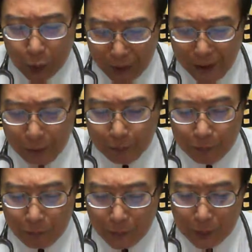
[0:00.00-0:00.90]
威胁，
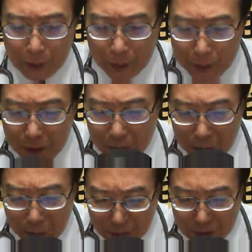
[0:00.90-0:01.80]
甚至
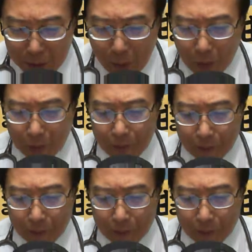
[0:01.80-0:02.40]
会死亡。